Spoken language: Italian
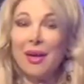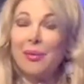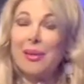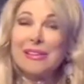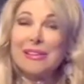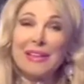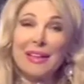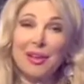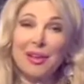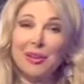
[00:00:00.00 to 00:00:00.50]

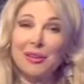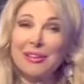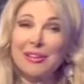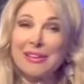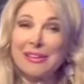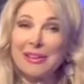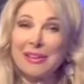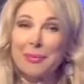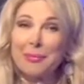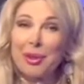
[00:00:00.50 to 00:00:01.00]
Queste le
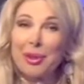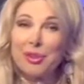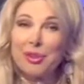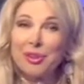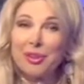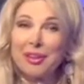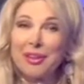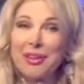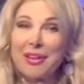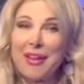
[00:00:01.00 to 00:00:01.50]
notizie di
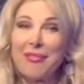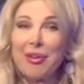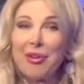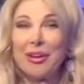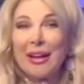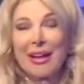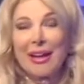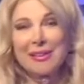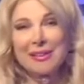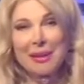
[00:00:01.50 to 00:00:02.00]
maggior
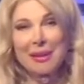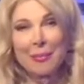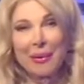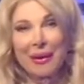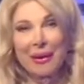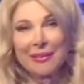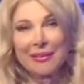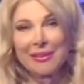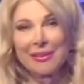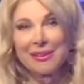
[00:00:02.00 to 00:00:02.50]
rilievo, grazie
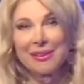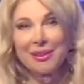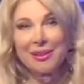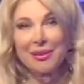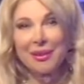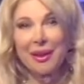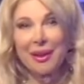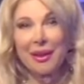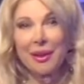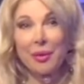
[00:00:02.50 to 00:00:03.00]
per
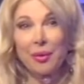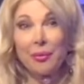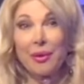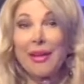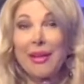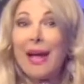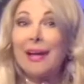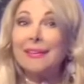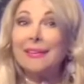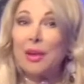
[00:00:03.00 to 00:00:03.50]
l'attenzione attenzione,
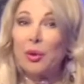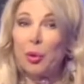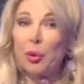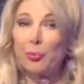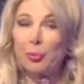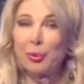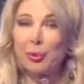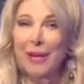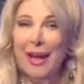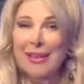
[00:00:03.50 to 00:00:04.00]
guidate
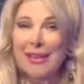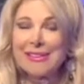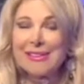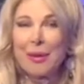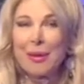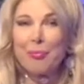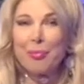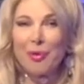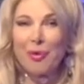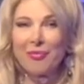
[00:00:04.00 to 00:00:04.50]
con
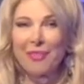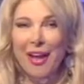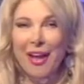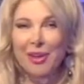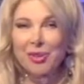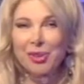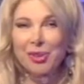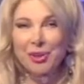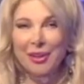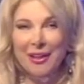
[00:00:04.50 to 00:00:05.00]
prudenza, buon
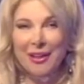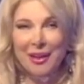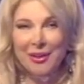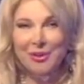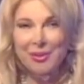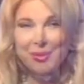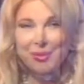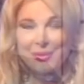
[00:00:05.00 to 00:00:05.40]
viaggio, linea rossa.